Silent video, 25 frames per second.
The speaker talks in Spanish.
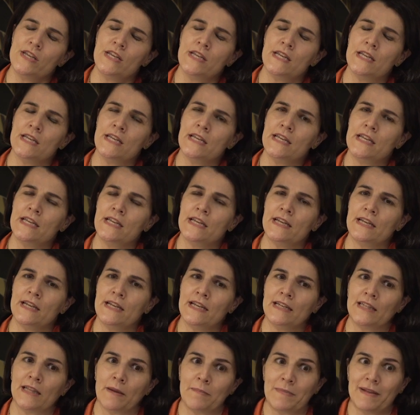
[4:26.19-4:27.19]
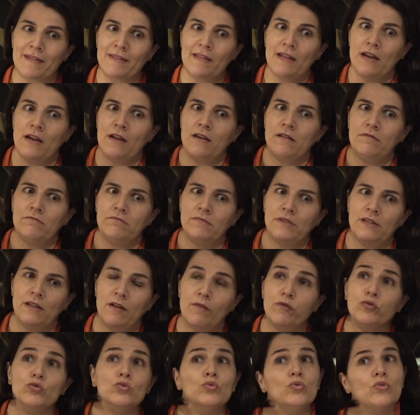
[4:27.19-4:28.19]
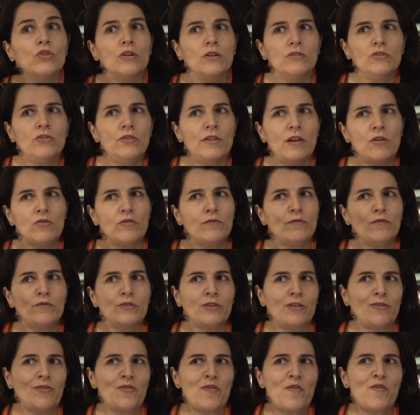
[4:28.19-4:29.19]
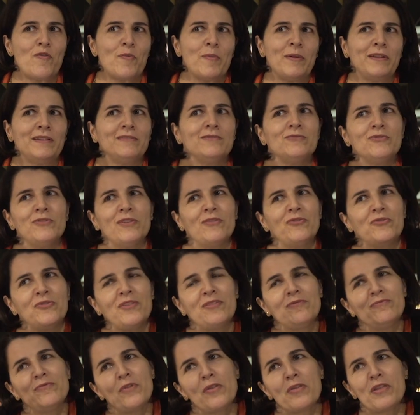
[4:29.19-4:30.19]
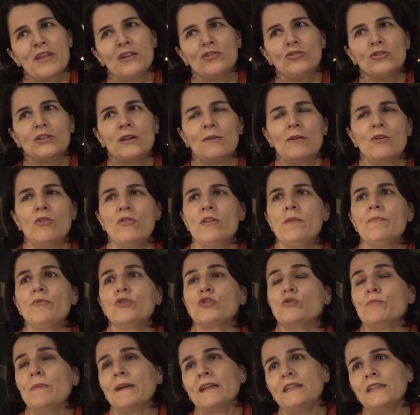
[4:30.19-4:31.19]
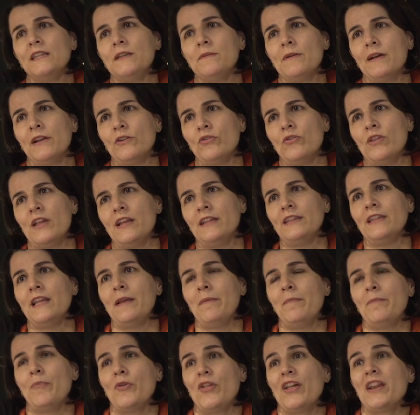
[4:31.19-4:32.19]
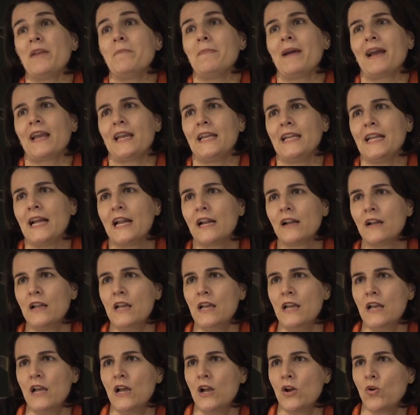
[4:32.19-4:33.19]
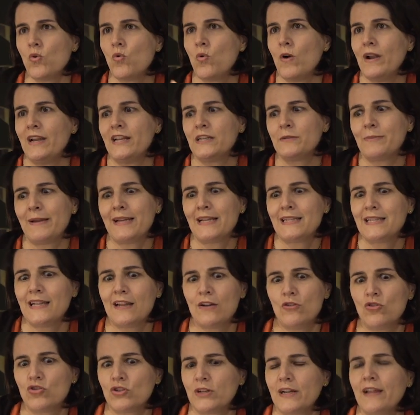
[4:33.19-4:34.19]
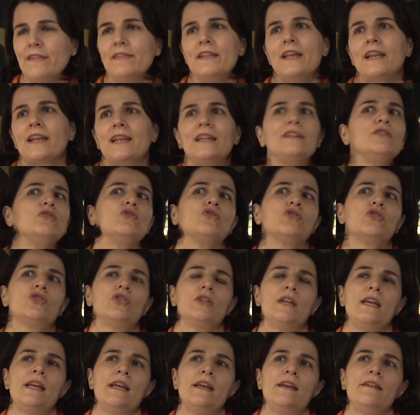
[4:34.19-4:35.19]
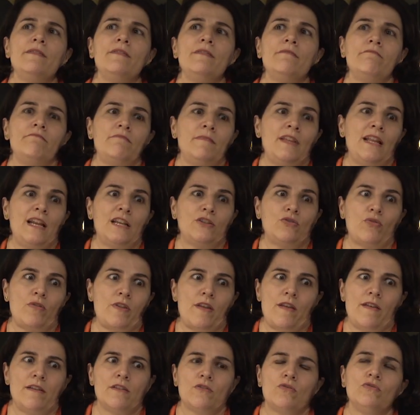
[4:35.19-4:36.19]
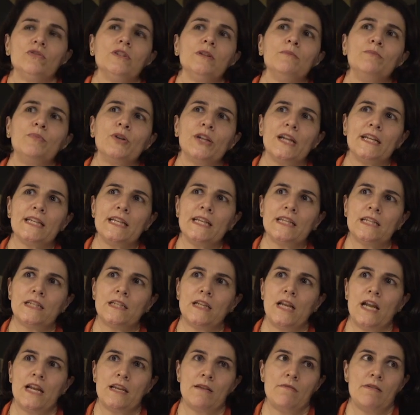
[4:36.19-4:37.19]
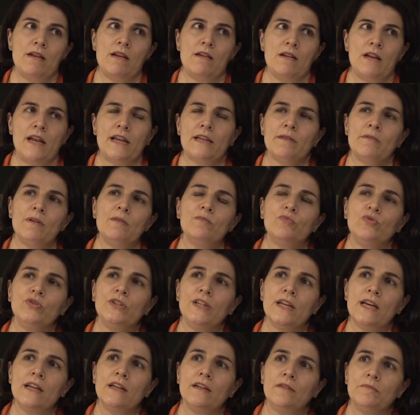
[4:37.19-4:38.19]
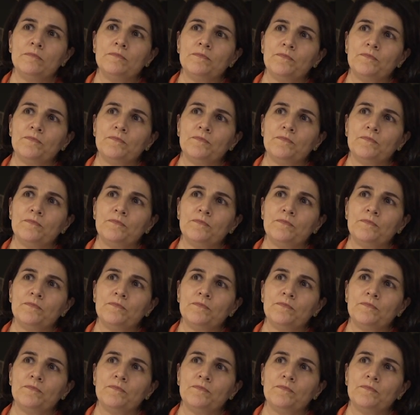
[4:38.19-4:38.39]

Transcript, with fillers: y, también del, futuro, ¿no? de, alguna forma un, un, cierto trabajo de perspectiva, ¿no? de, poder imaginar cuáles van a ser los grandes retos eh, de las sociedades contemporáneas a nivel, a nivel mundial.